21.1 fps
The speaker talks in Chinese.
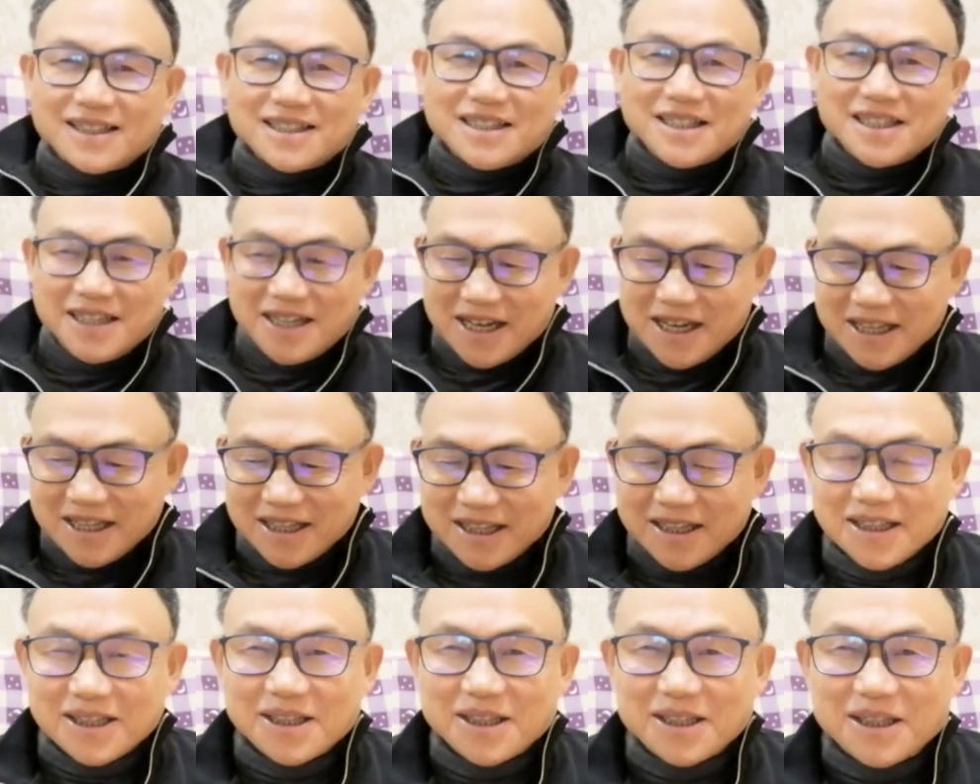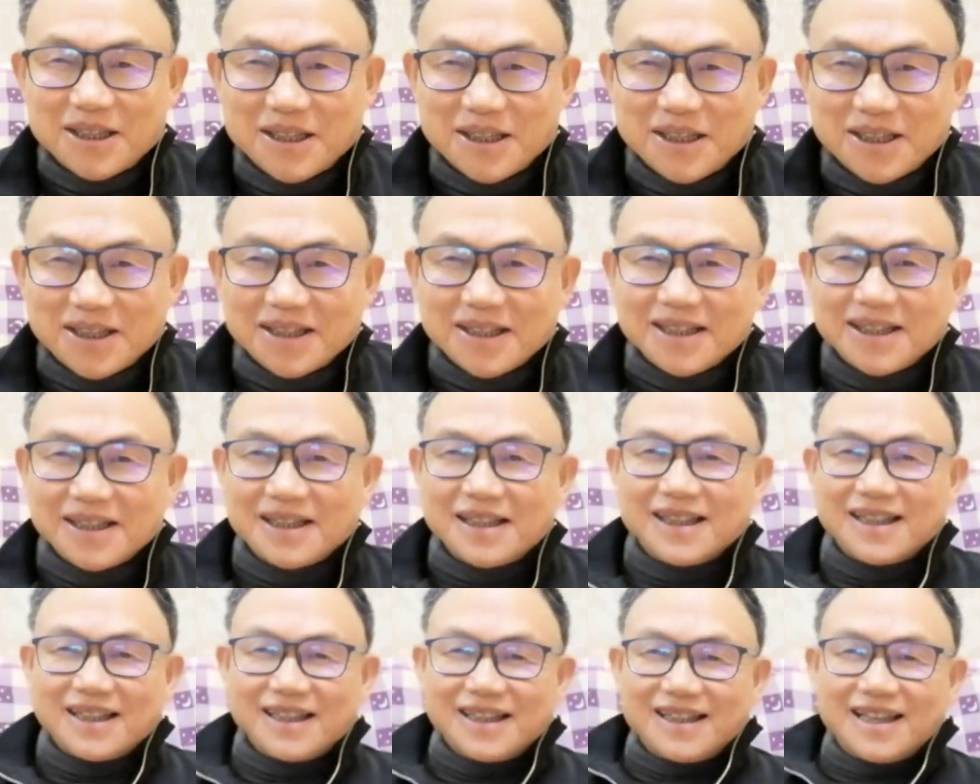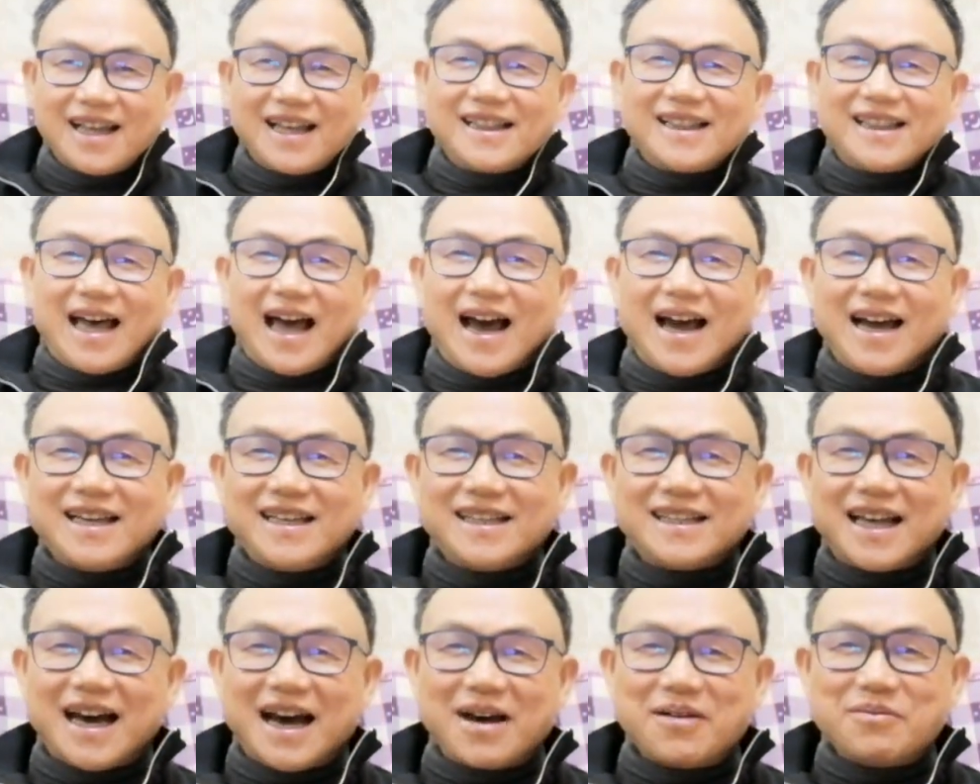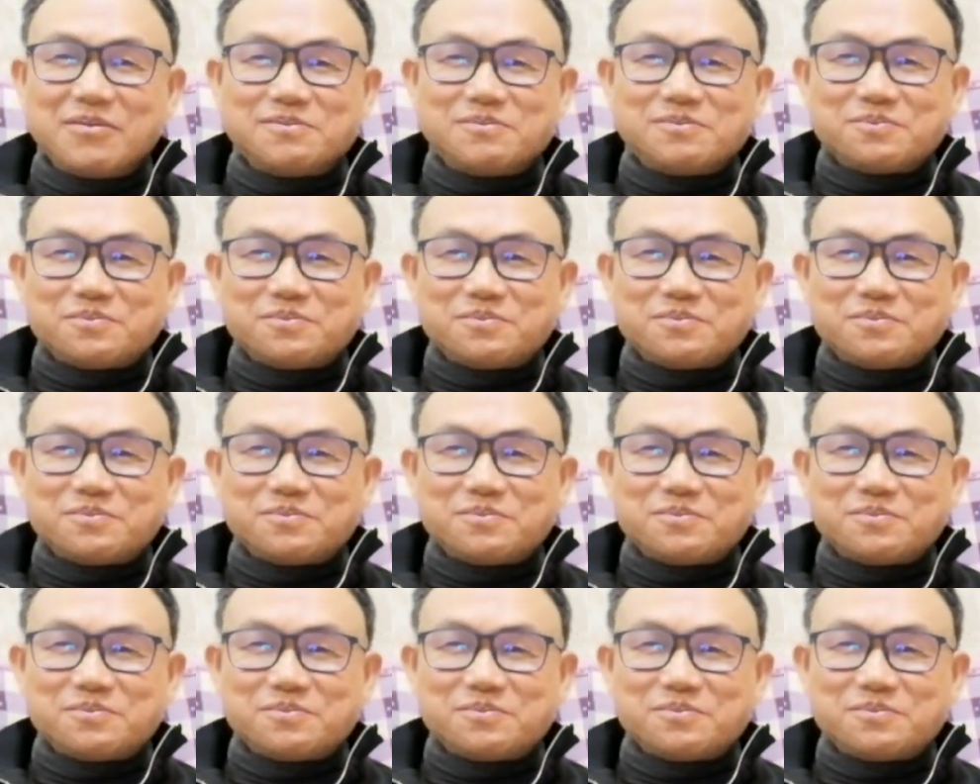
今天来谈一谈，